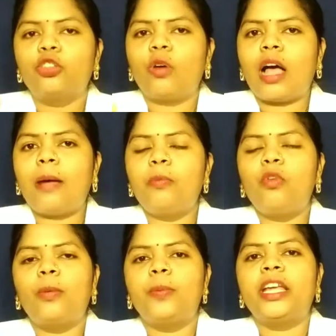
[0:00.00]
तो
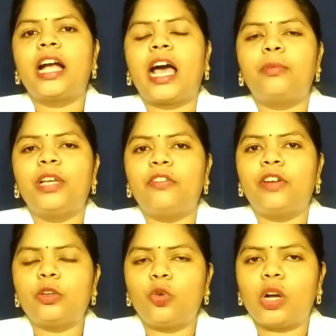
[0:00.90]
आपको अपने कार्ब
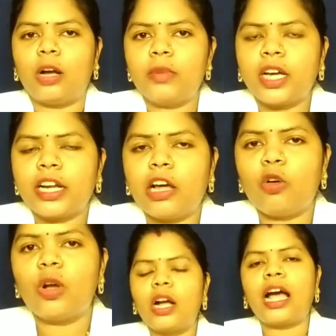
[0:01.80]
लेवल को कम करना
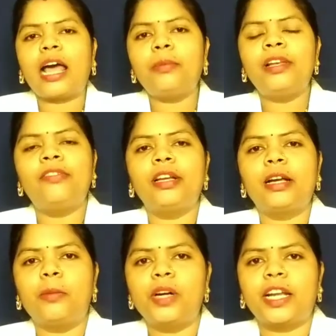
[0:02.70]
होगा कार्ब लेवल
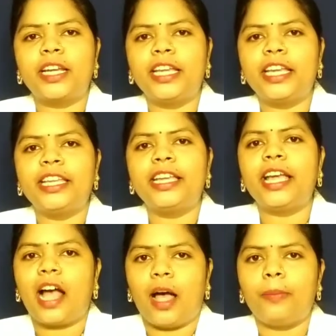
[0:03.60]
कम करने के
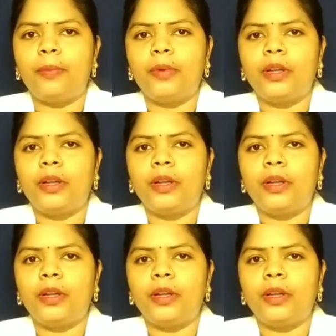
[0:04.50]
लिए आप